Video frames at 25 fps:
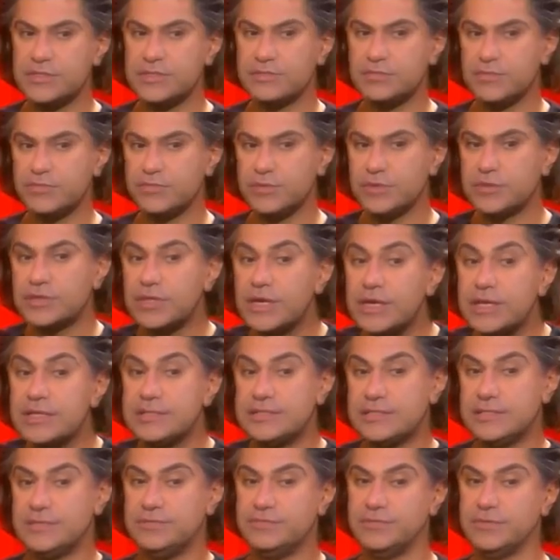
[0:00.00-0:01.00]
видимо, вот
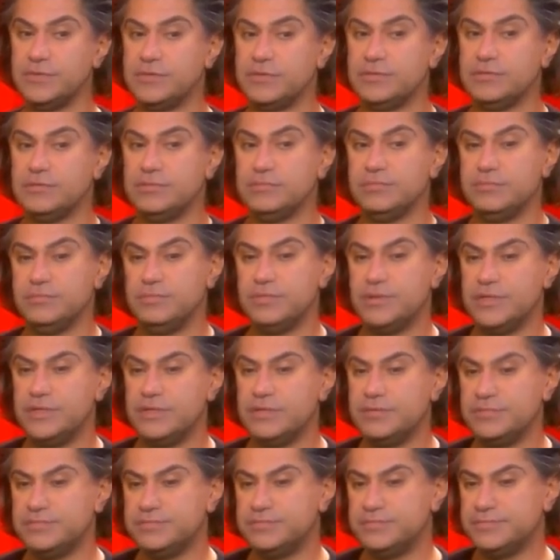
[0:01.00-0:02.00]
эти вот
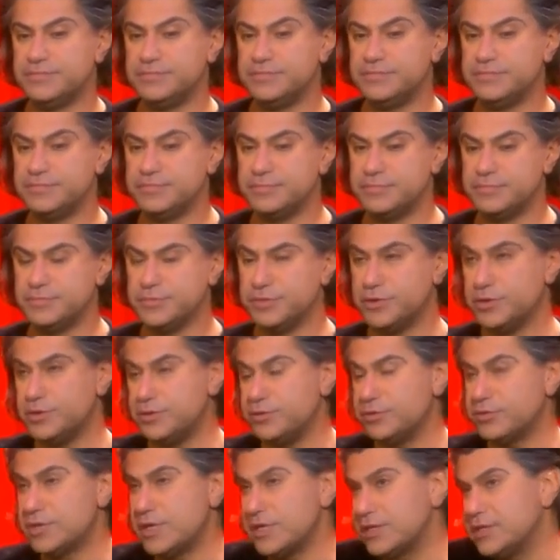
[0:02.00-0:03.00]
были у
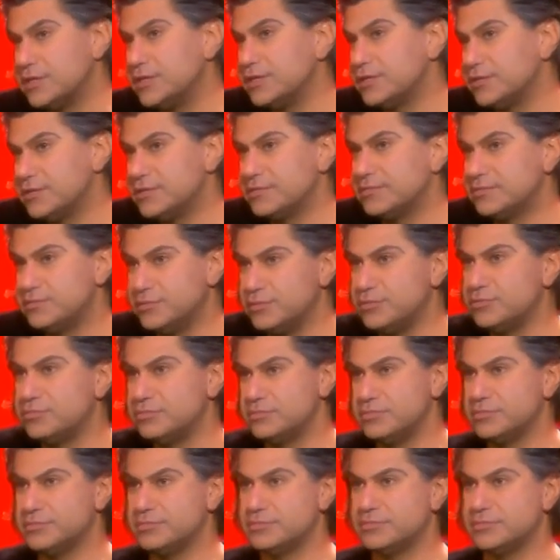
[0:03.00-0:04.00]
нее какие-то,
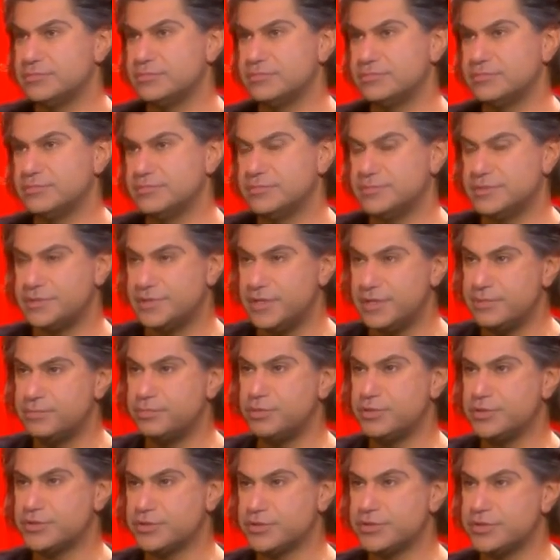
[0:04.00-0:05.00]
ну, ей
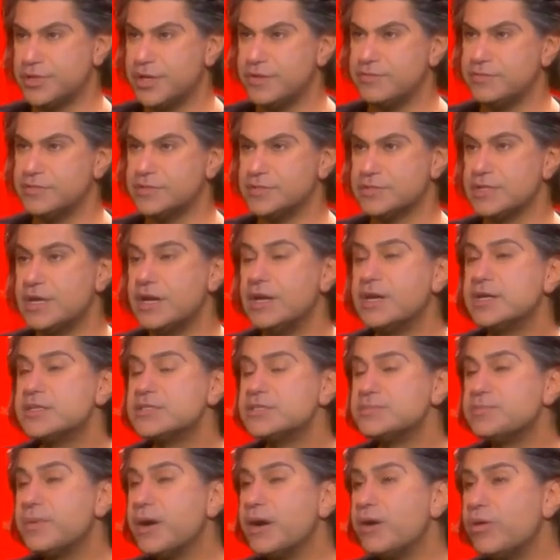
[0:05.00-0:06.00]
больше нравилось
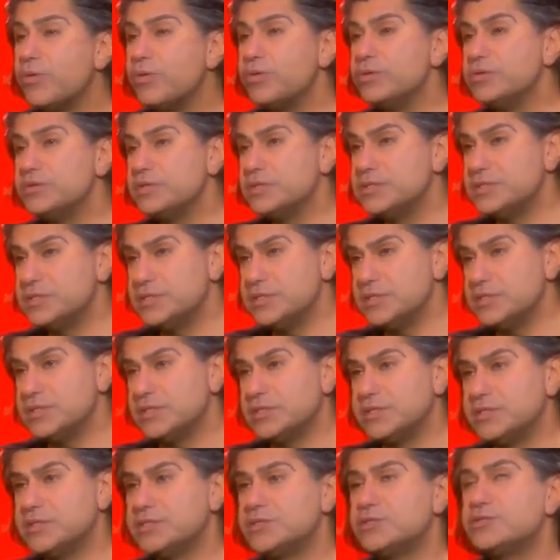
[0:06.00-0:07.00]
спокойный,
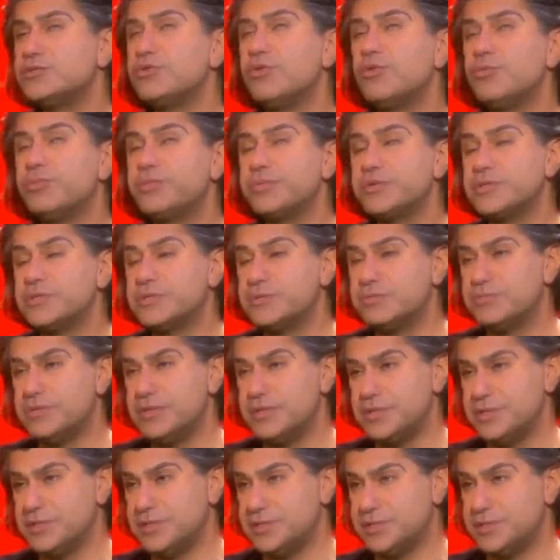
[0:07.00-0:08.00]
тихий, теплый
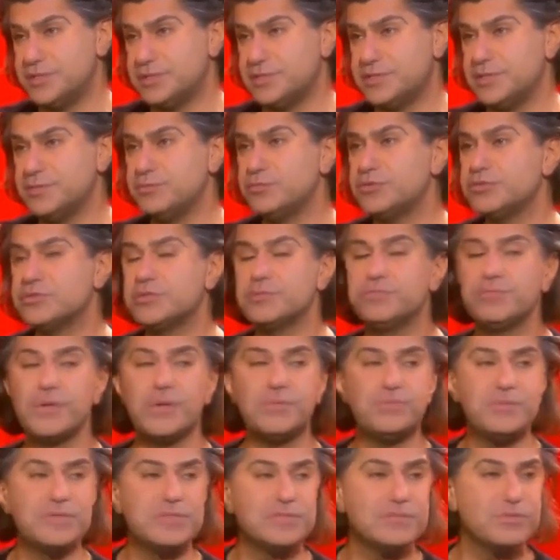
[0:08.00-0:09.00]
Тбилиси, где можно
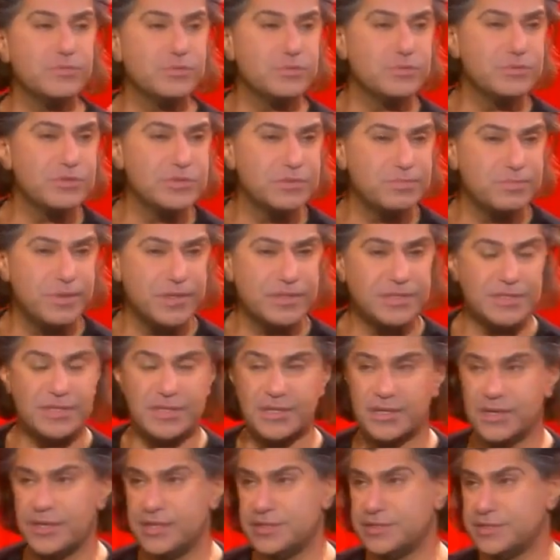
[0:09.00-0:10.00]
попить воду из-под
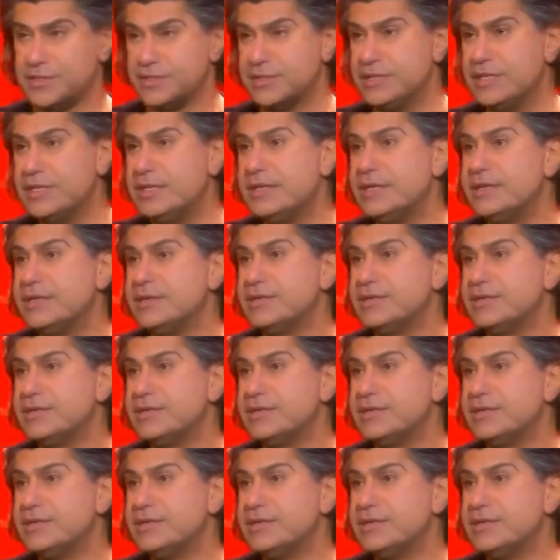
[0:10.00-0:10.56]
крана,